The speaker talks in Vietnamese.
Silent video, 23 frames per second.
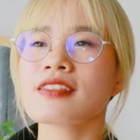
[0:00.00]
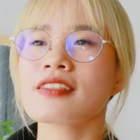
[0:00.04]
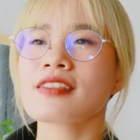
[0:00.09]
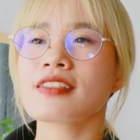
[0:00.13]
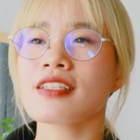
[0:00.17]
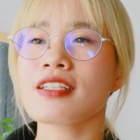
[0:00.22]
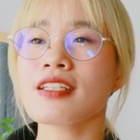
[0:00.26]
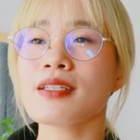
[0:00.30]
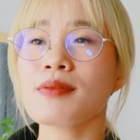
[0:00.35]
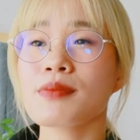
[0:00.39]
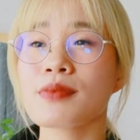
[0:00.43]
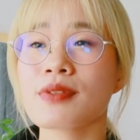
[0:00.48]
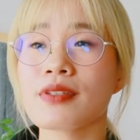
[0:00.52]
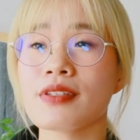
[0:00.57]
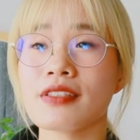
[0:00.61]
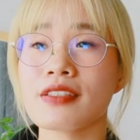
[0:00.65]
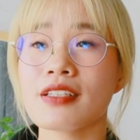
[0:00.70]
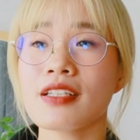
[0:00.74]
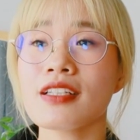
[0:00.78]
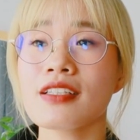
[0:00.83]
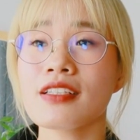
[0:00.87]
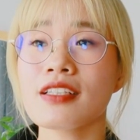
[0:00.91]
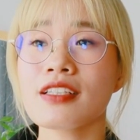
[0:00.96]
sẵn là một
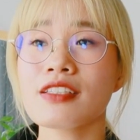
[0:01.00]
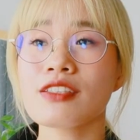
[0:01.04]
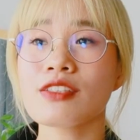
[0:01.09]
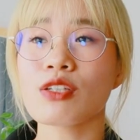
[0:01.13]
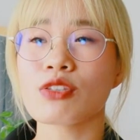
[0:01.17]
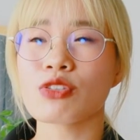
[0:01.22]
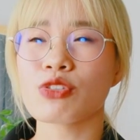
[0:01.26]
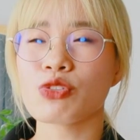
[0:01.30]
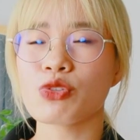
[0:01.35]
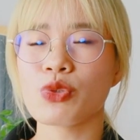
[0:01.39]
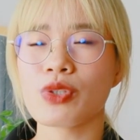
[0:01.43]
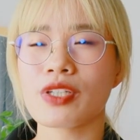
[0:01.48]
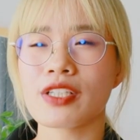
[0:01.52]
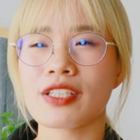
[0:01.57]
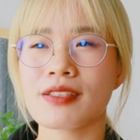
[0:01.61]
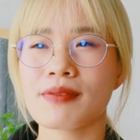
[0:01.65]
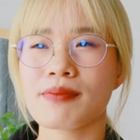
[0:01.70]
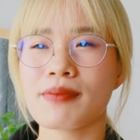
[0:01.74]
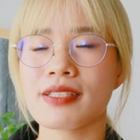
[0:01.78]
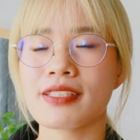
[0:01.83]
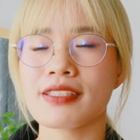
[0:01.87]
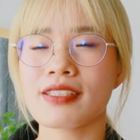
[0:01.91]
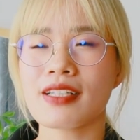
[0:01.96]
người rất là thích trò chuyện
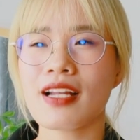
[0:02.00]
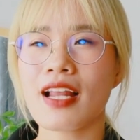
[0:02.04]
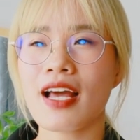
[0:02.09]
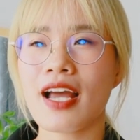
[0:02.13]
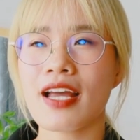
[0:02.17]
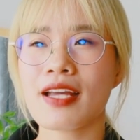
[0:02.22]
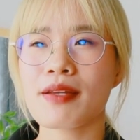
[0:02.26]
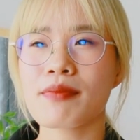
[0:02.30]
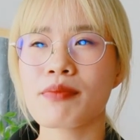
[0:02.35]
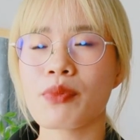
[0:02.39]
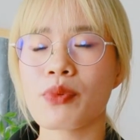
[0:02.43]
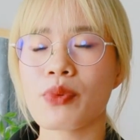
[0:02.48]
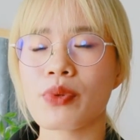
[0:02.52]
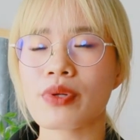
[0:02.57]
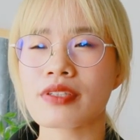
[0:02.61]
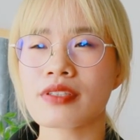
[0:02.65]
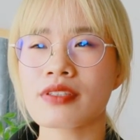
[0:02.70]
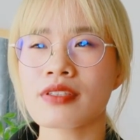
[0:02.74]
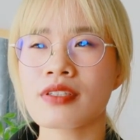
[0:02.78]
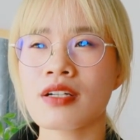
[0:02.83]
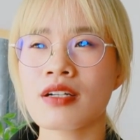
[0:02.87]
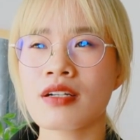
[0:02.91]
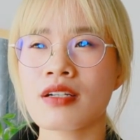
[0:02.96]
mình rất là hay
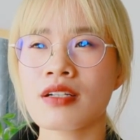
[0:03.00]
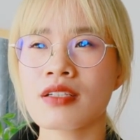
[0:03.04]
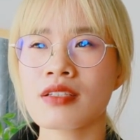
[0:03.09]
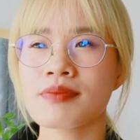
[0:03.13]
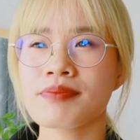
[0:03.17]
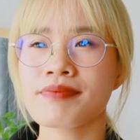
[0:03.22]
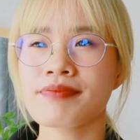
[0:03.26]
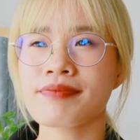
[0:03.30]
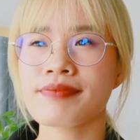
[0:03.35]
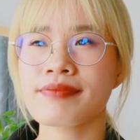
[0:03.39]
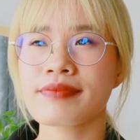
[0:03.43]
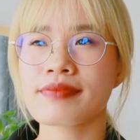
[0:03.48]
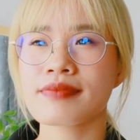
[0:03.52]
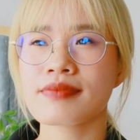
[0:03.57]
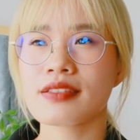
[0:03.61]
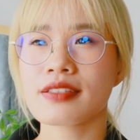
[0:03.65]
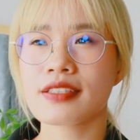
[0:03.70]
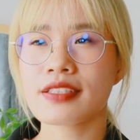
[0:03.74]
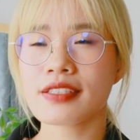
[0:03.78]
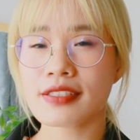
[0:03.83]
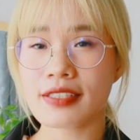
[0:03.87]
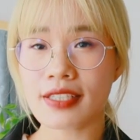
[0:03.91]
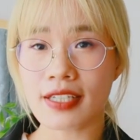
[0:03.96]
muốn uh,
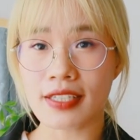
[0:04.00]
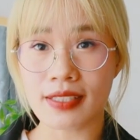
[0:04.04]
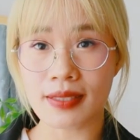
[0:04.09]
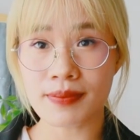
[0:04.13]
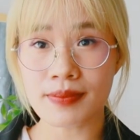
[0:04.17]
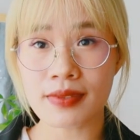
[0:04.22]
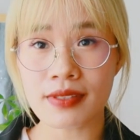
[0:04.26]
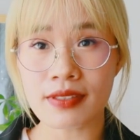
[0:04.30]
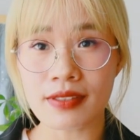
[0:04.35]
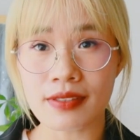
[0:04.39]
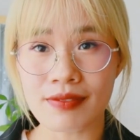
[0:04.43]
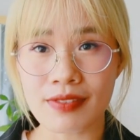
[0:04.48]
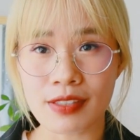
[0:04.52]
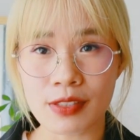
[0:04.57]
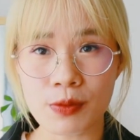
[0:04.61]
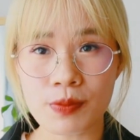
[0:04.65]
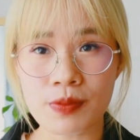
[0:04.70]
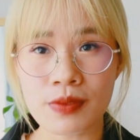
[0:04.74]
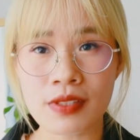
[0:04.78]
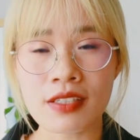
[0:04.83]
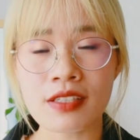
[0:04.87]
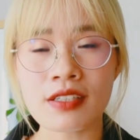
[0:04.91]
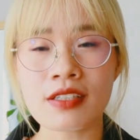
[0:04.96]
chia sẻ tâm sự và
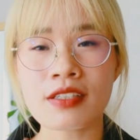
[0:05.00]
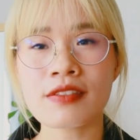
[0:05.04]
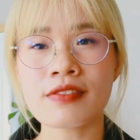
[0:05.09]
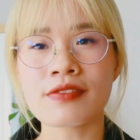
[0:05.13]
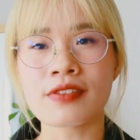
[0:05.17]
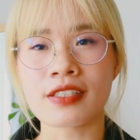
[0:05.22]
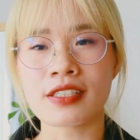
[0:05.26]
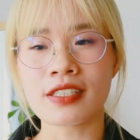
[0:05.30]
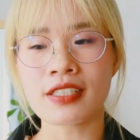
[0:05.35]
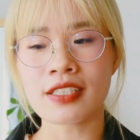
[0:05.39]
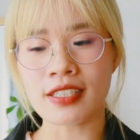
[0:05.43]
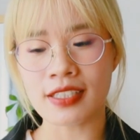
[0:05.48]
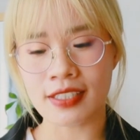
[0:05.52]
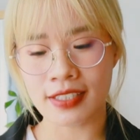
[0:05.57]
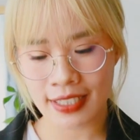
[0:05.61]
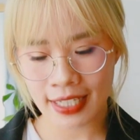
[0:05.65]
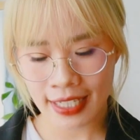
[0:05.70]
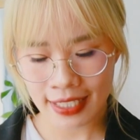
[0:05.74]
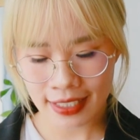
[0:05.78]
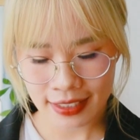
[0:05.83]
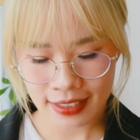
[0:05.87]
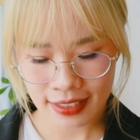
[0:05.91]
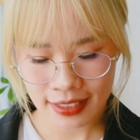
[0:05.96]
giúp đỡ với người
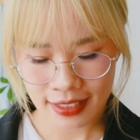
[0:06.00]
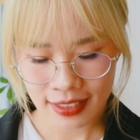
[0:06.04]
khác